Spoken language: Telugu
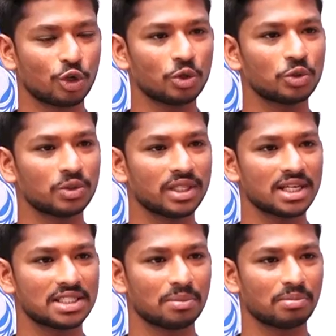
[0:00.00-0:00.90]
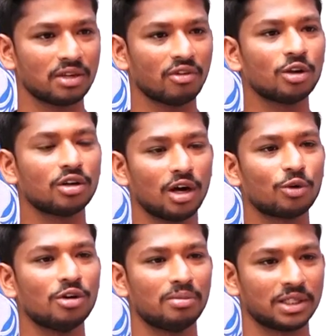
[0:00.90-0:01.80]
దొరుకుతుంది అని చెప్పి వాళ్ళు
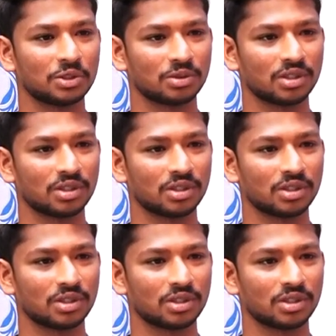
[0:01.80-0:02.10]
గగ్గోలు పెడుతూ